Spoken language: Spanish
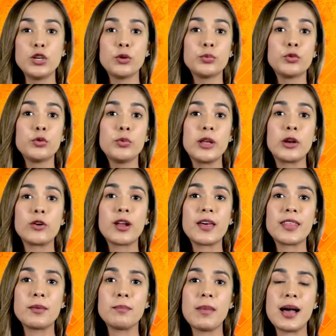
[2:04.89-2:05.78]
y obtuvieron
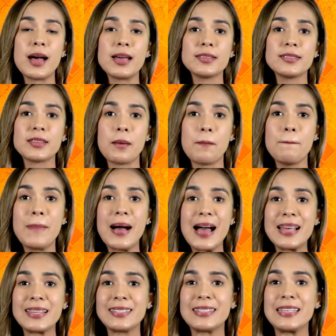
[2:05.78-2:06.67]
además
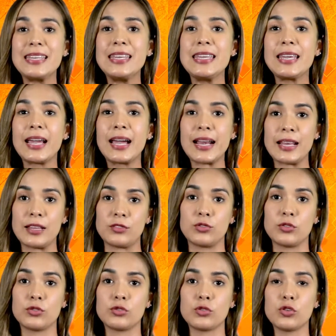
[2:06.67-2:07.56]
más
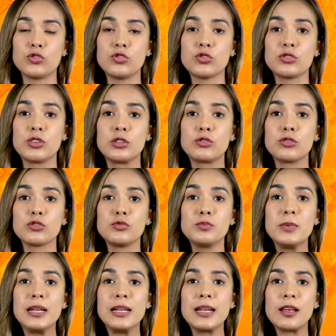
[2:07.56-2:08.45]
ingresos,
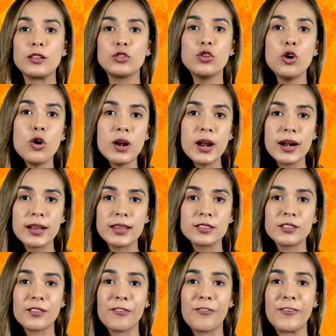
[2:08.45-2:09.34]
800.000 mil
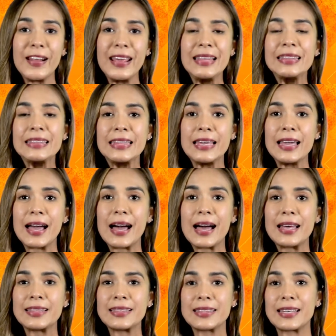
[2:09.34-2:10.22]
dólares frente
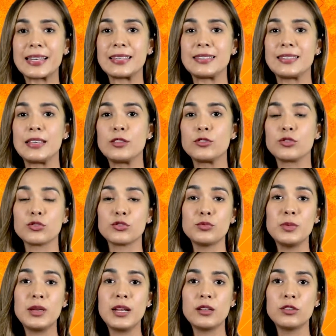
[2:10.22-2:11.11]
a 300.000
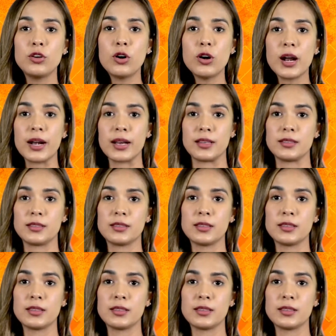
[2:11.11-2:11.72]
mil dólares.